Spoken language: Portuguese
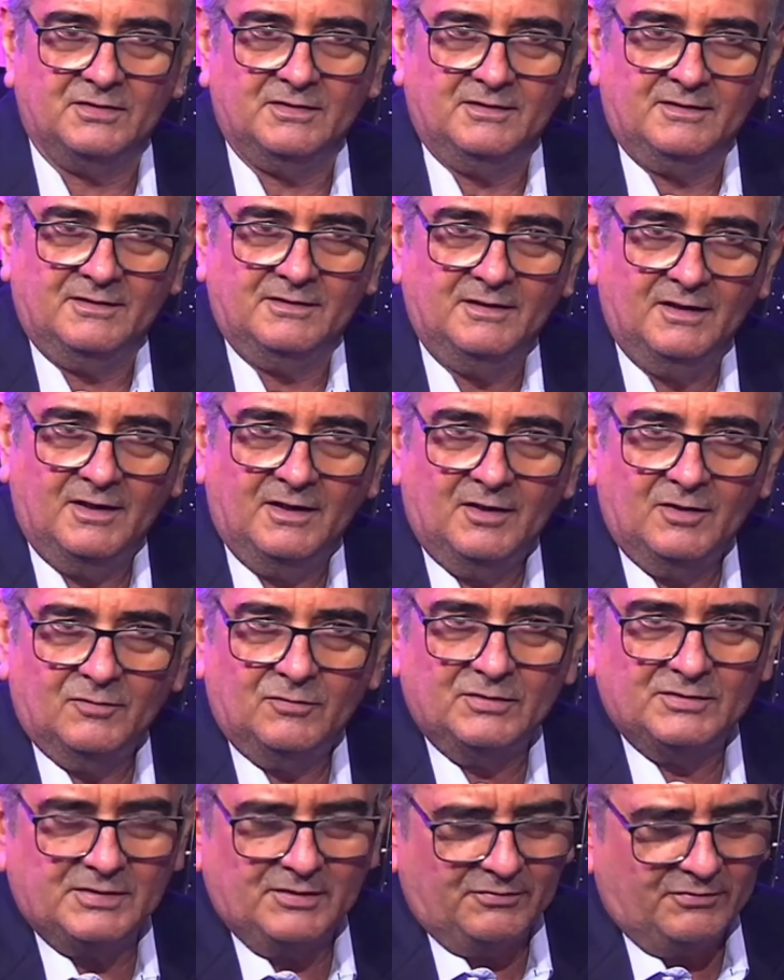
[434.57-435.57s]
Né?
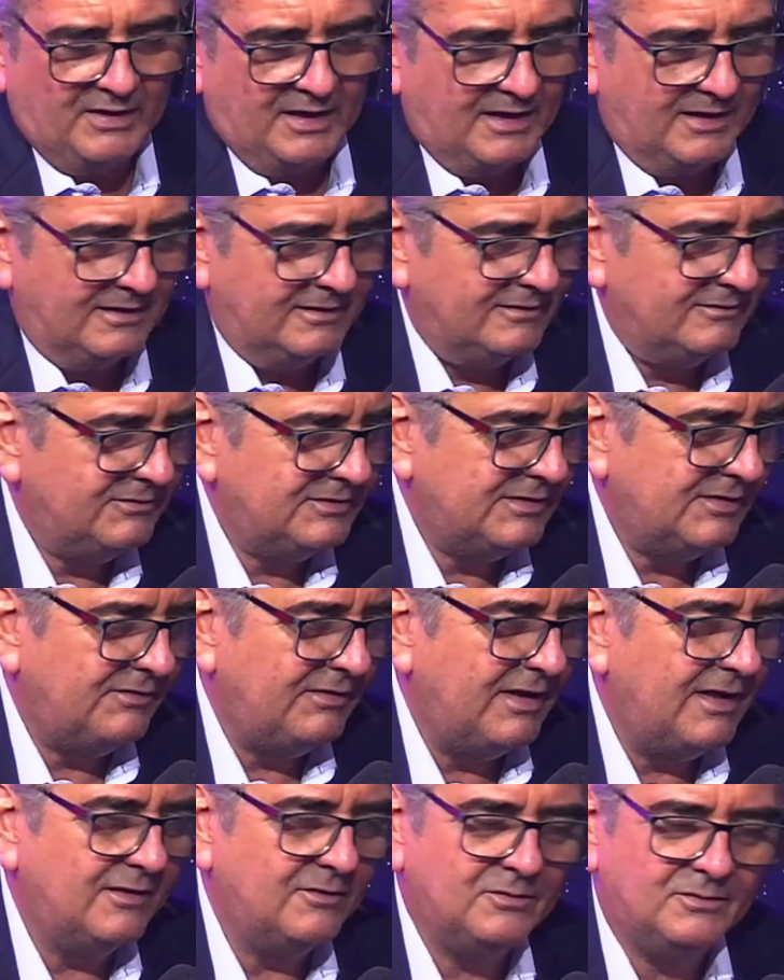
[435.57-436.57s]
Você vai, você
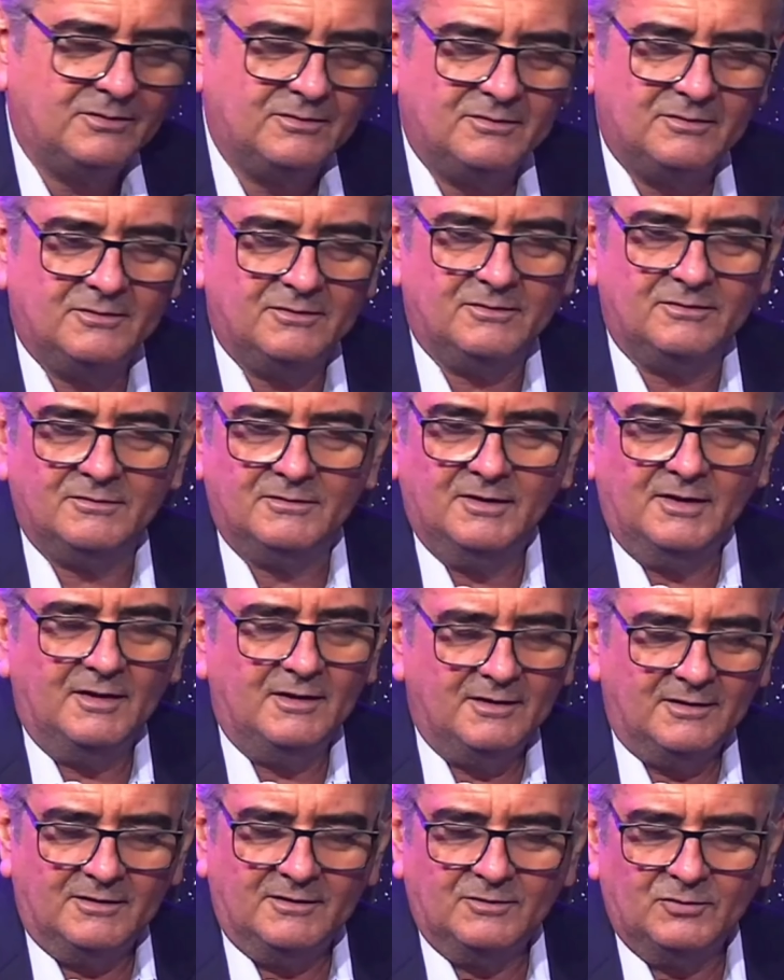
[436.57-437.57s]
vai no, no,
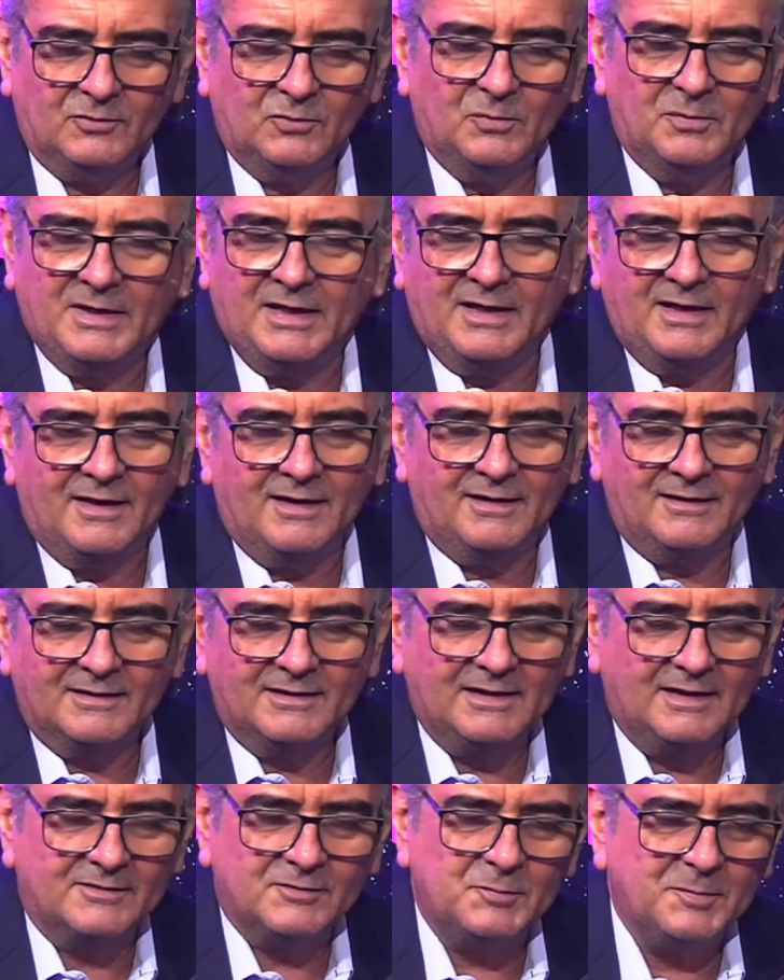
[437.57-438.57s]
numa
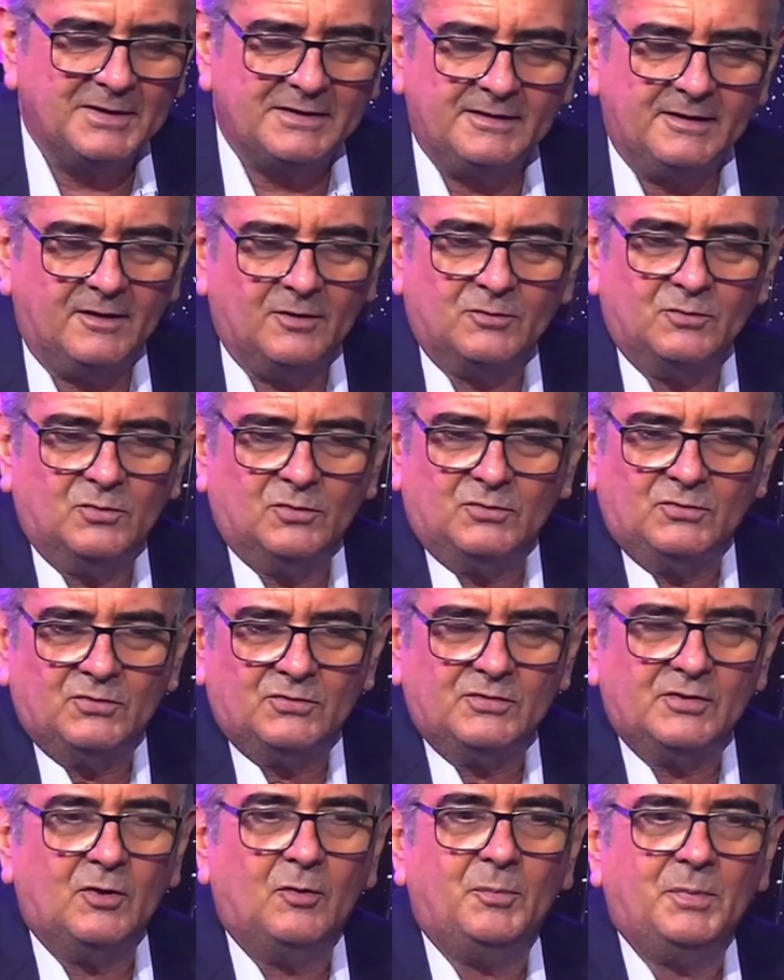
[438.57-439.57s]
casa de material de
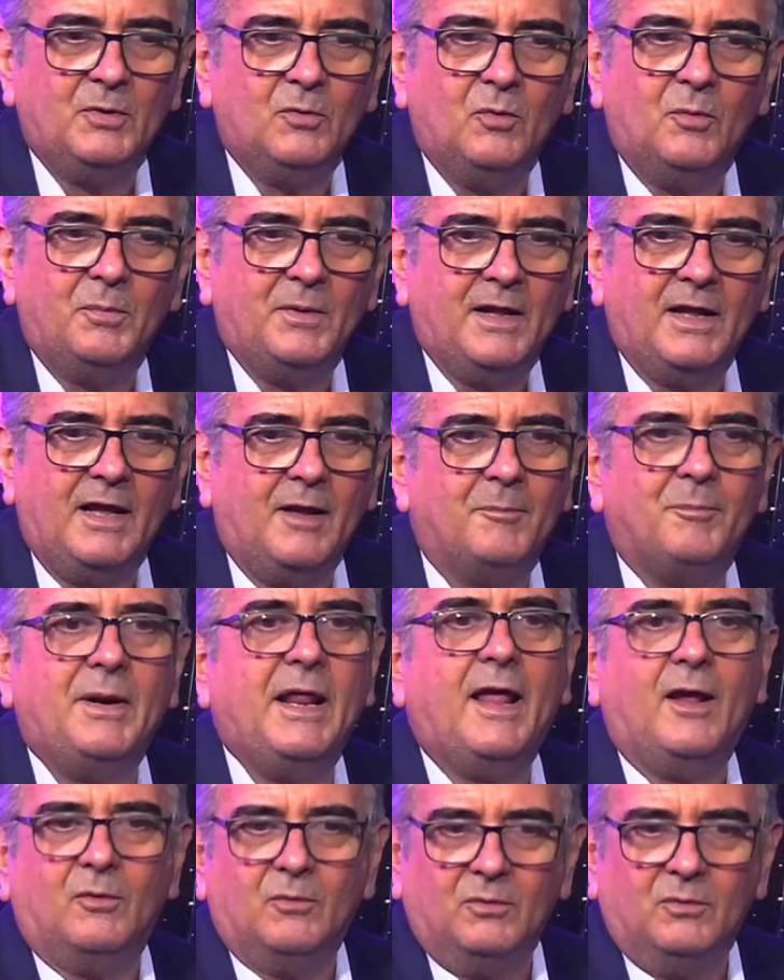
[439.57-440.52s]
construção para comprar prego.